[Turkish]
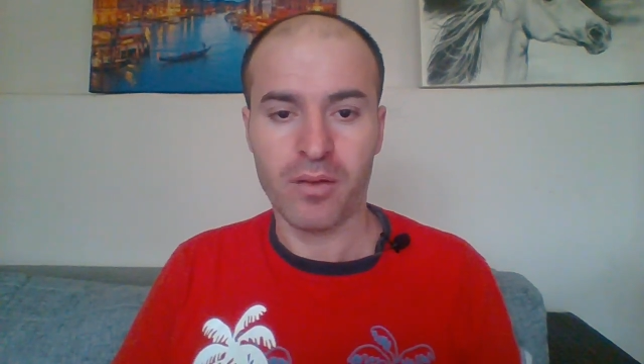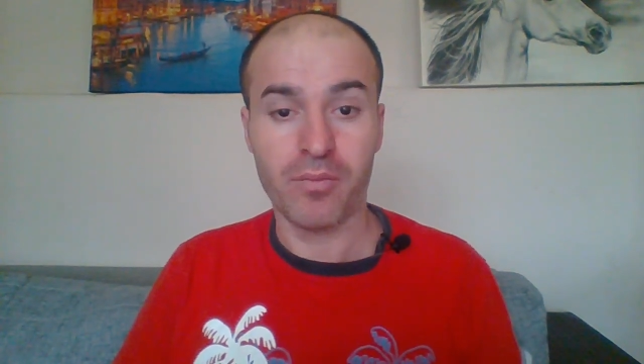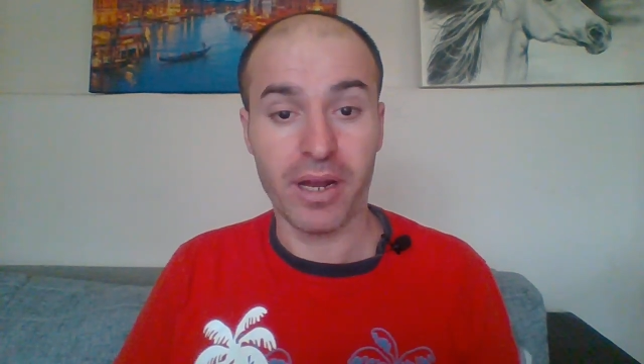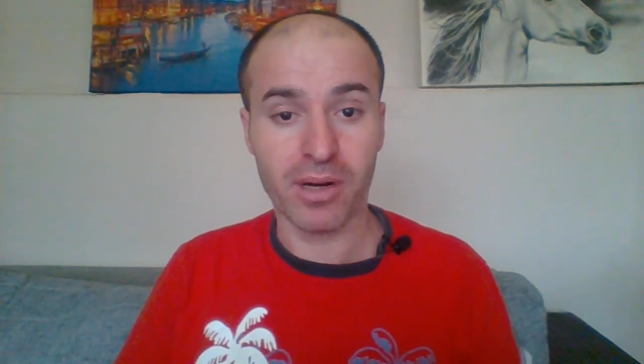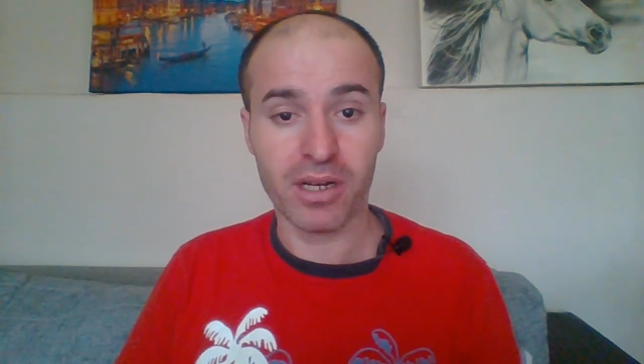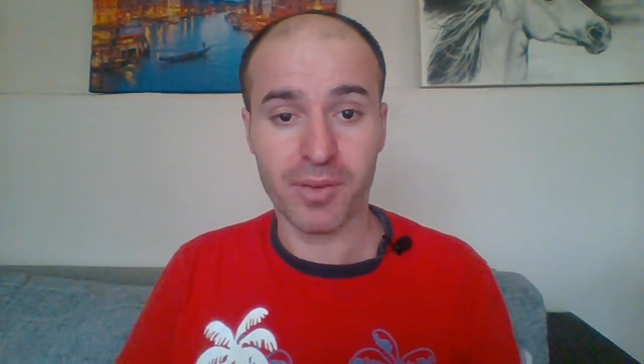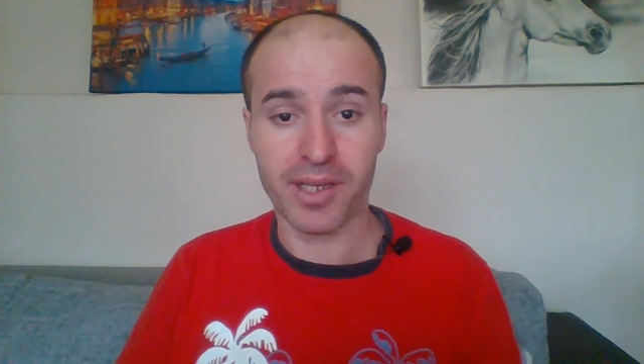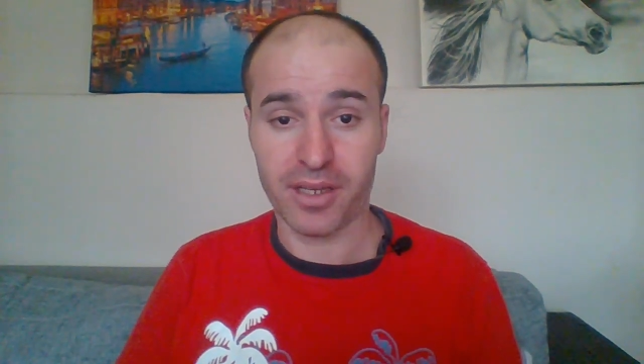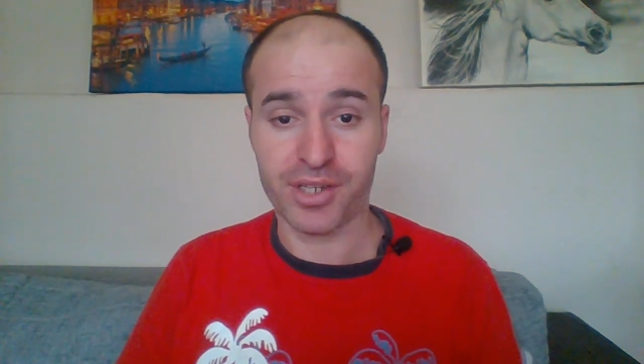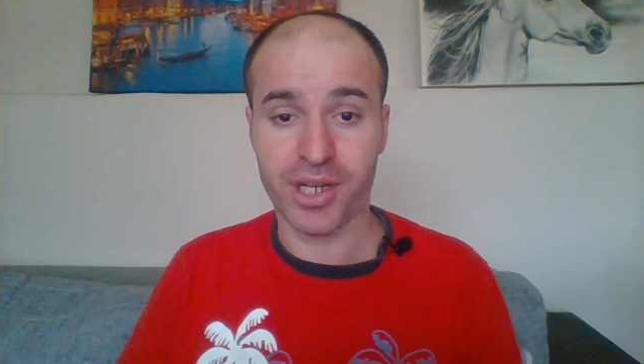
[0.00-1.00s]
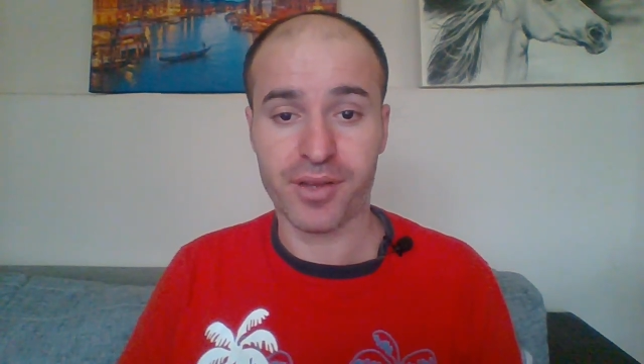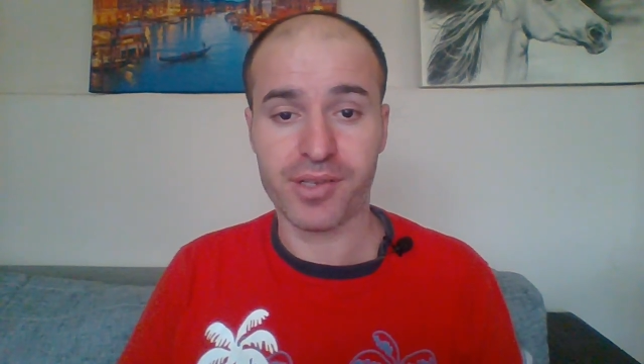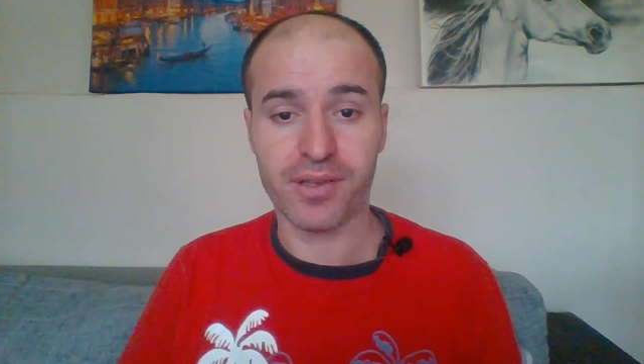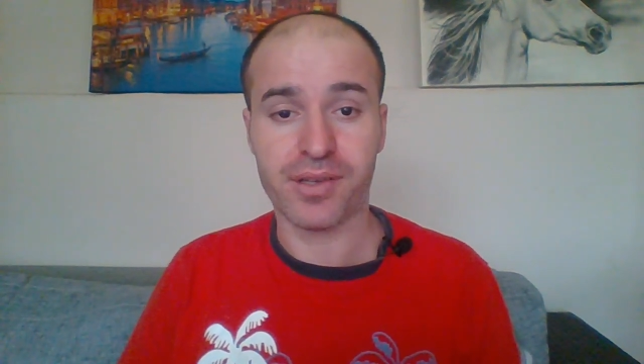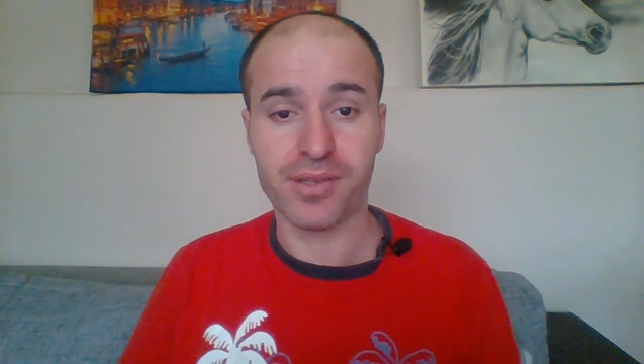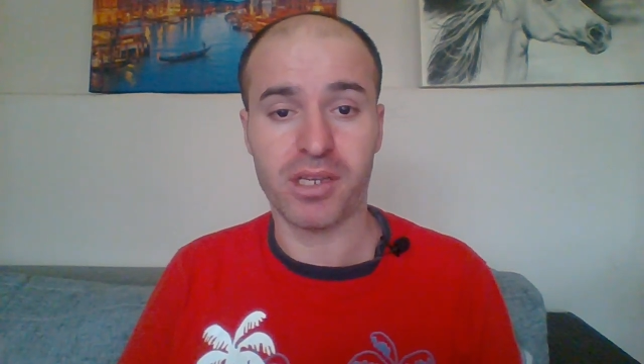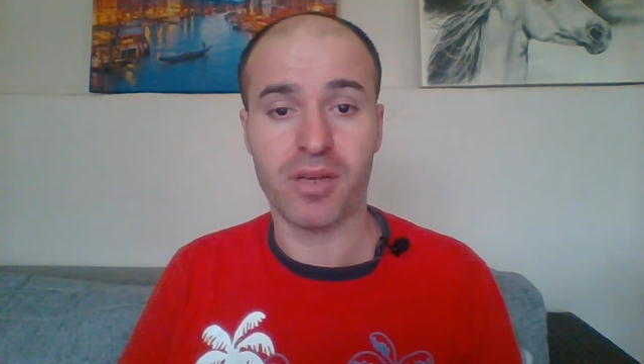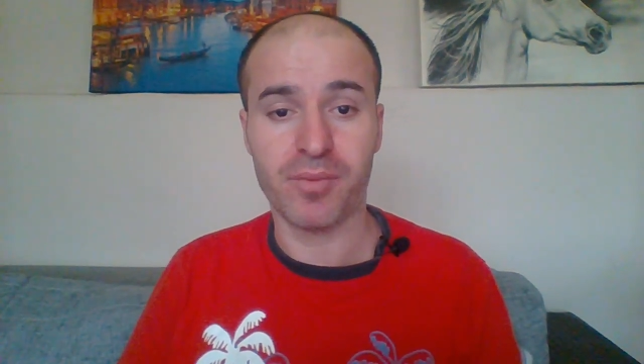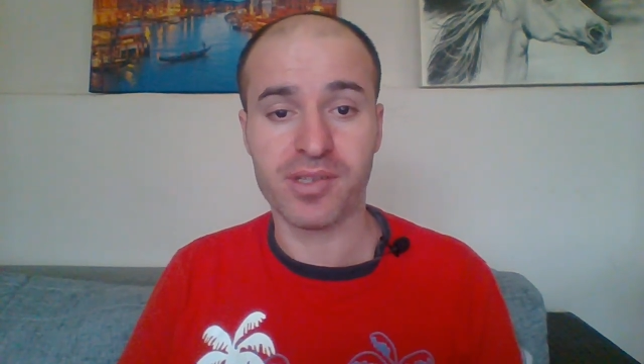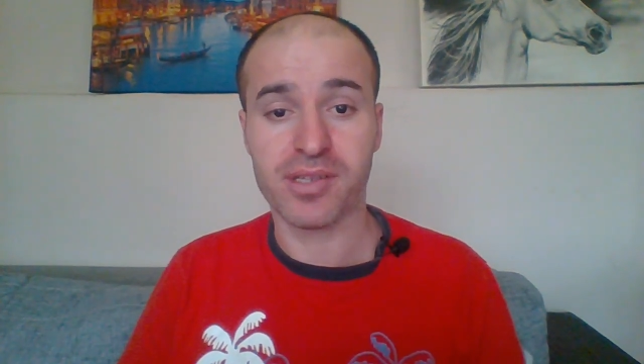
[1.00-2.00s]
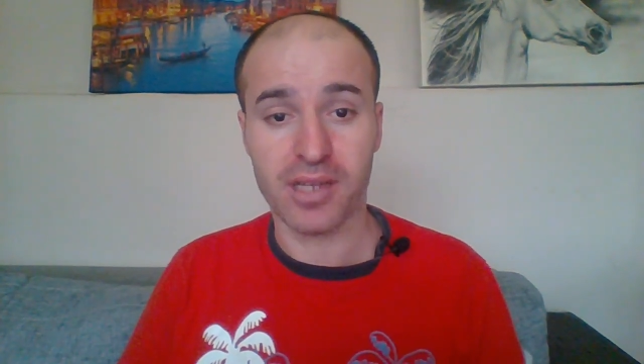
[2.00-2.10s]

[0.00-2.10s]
Merhaba kıymetli arkadaşlar nasılsınız? İyi misiniz?